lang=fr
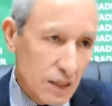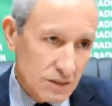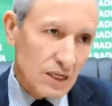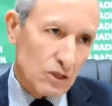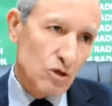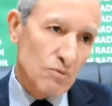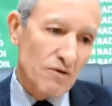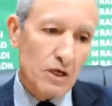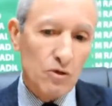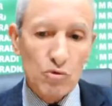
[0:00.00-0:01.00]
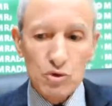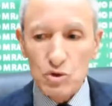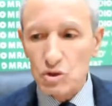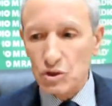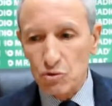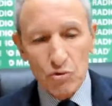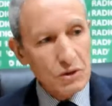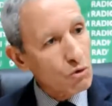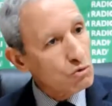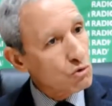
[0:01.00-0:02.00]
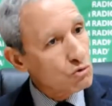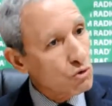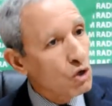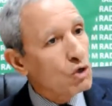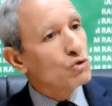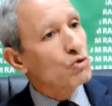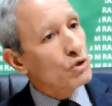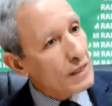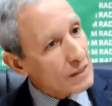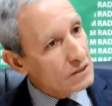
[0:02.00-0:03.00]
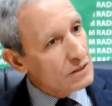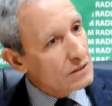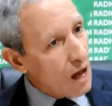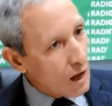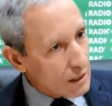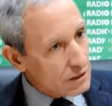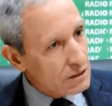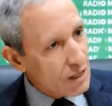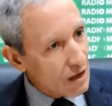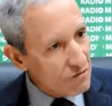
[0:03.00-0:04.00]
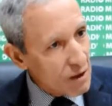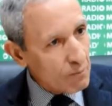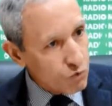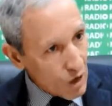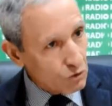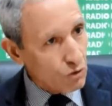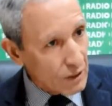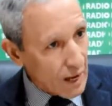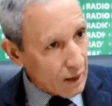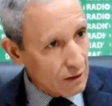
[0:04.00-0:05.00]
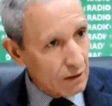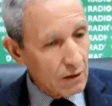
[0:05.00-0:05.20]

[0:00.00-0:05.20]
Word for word: Exactement, avec un taux de change qui tournait autour de, de 4 dinars, 4 dinars 20 pour un dollar.